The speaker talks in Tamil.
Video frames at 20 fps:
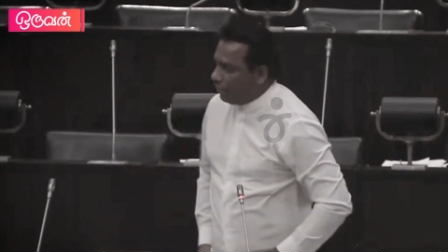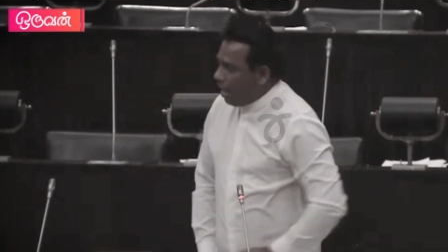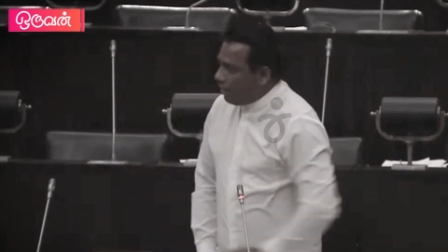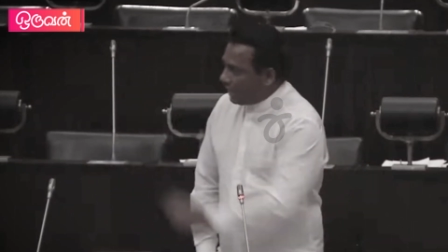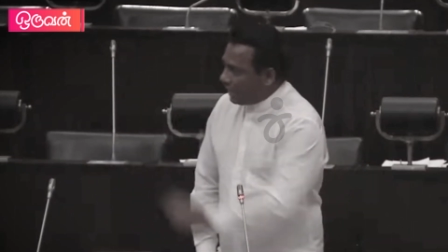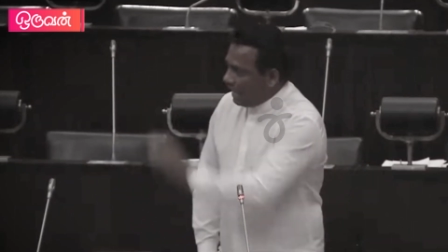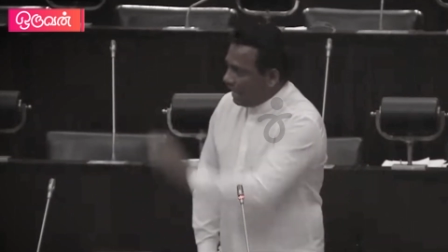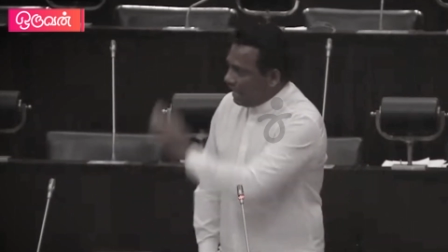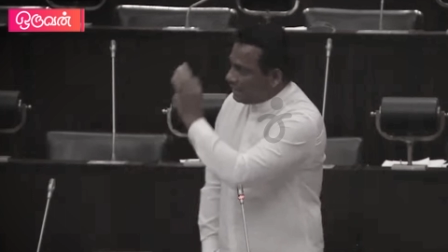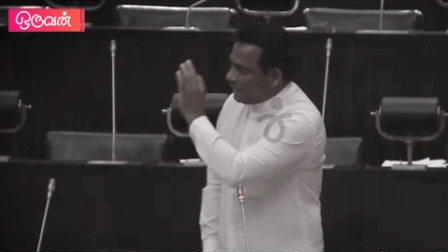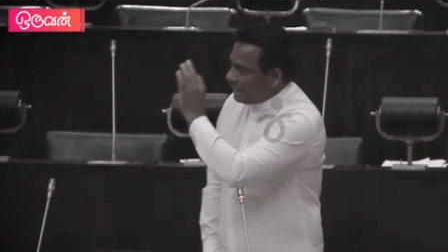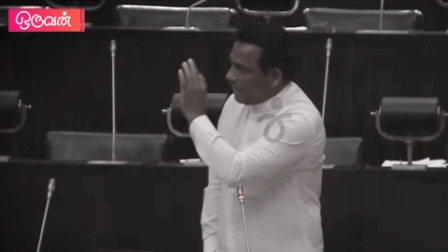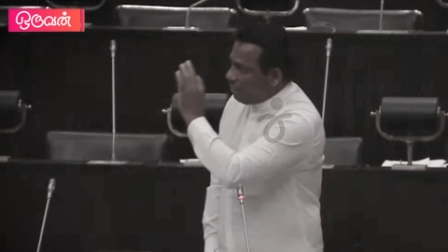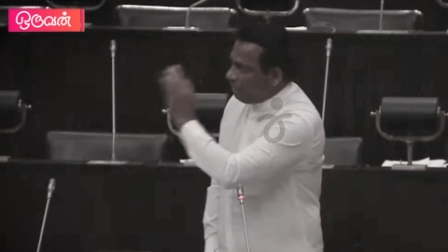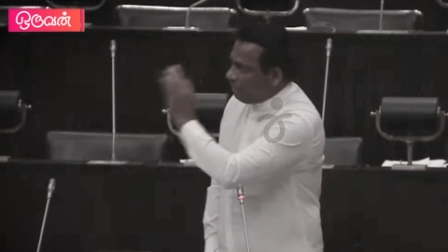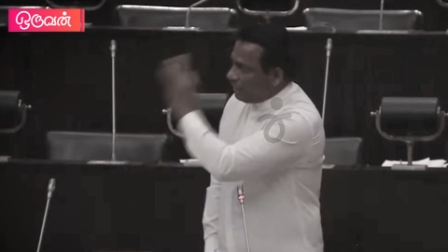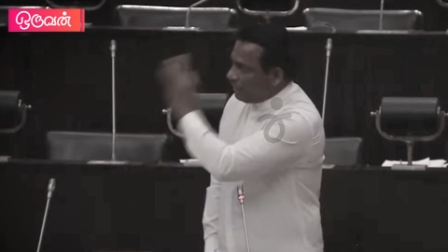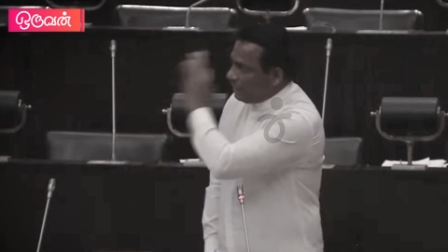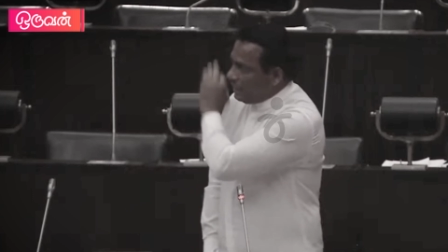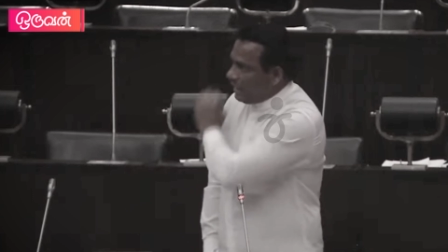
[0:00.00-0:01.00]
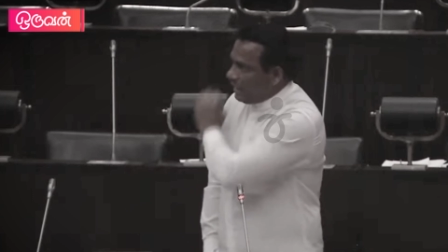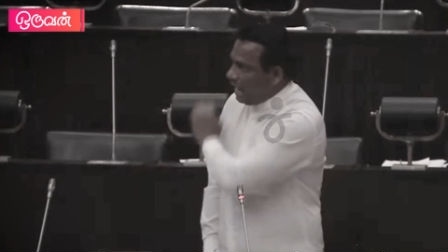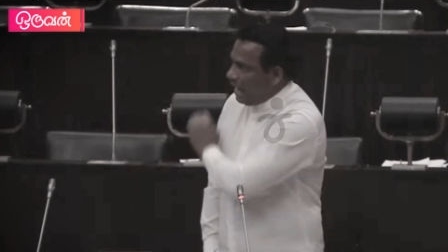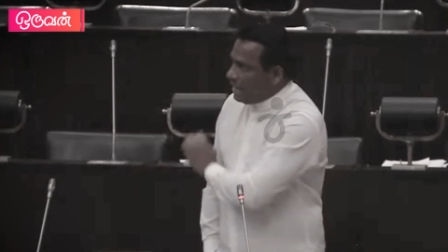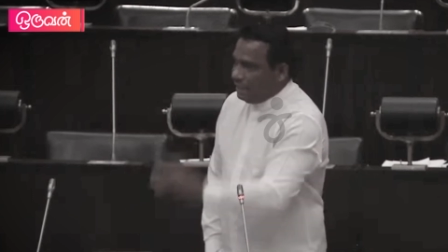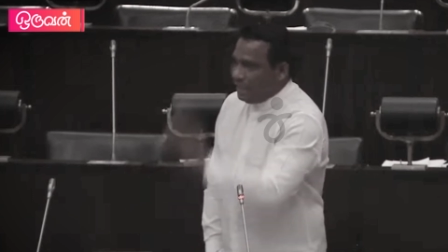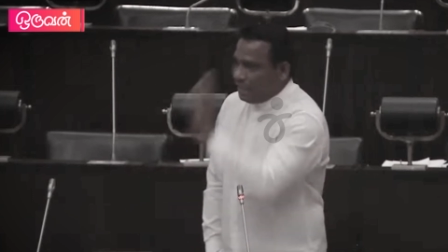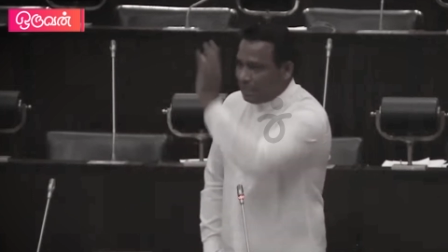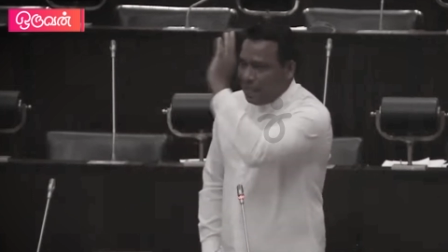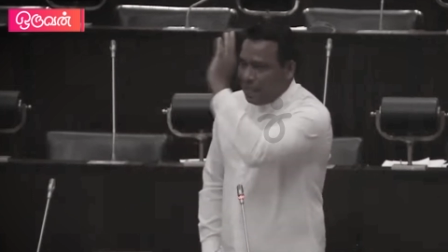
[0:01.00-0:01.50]
அவர் கைது
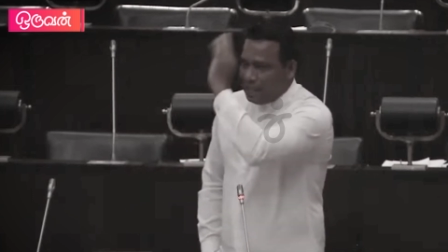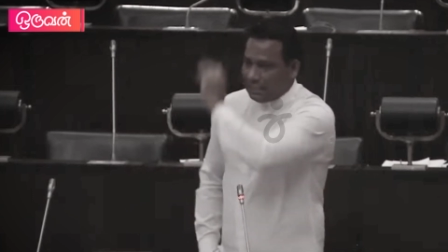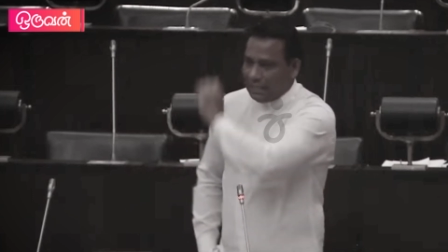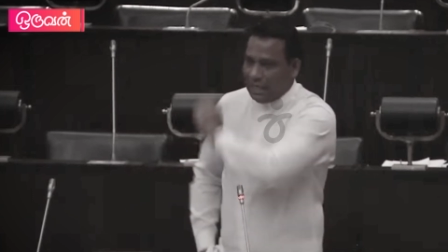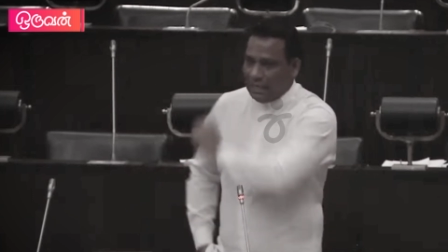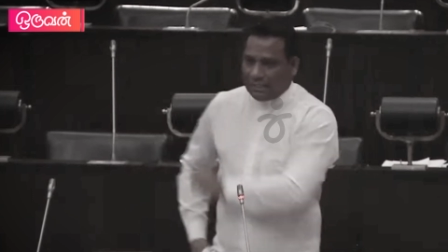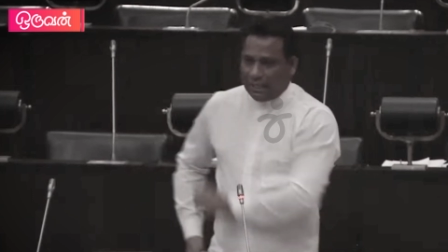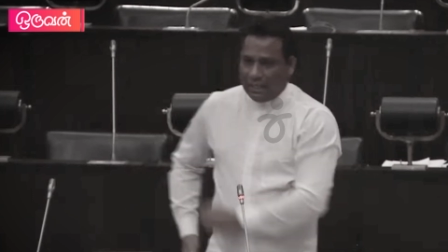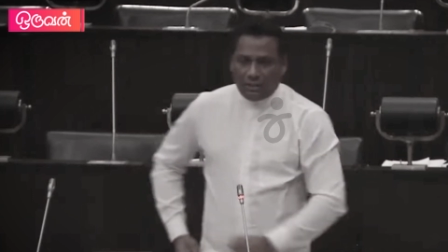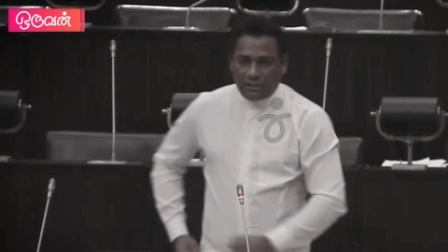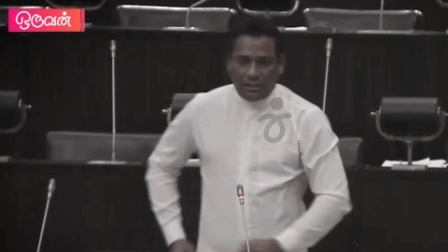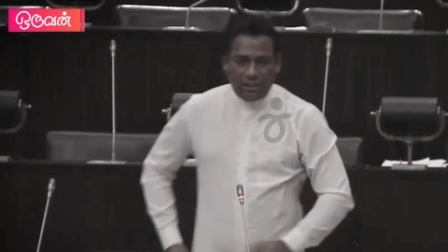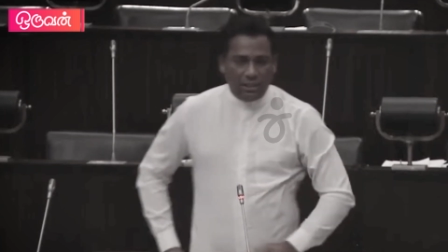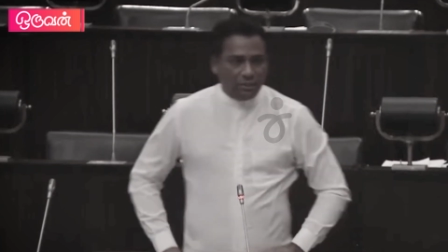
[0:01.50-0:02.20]
செய்யப்பட்டிருந்தால் இந்த தாக்குதலை தடுத்து